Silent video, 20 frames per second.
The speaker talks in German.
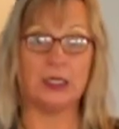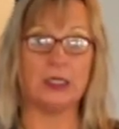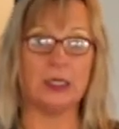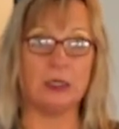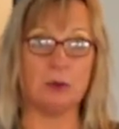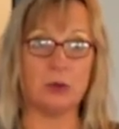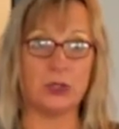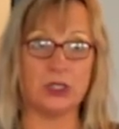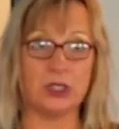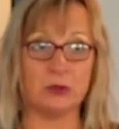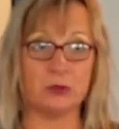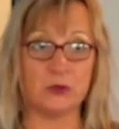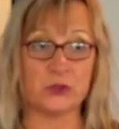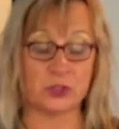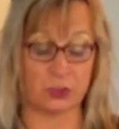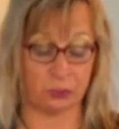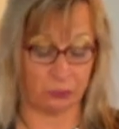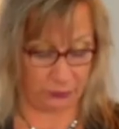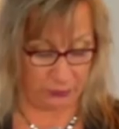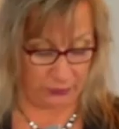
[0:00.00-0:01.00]
Den Begriff
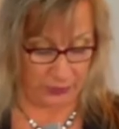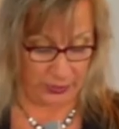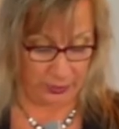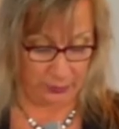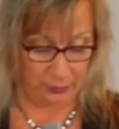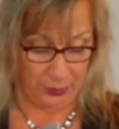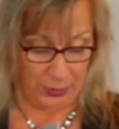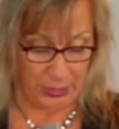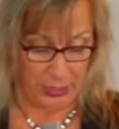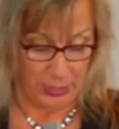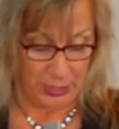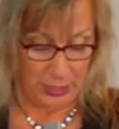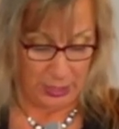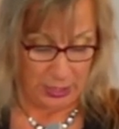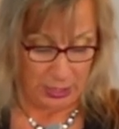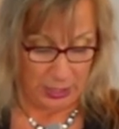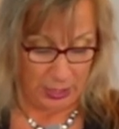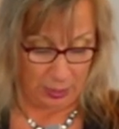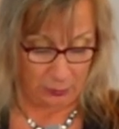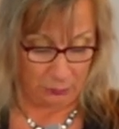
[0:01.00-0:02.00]
Software
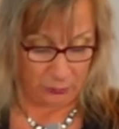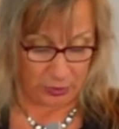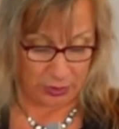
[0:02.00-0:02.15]
haben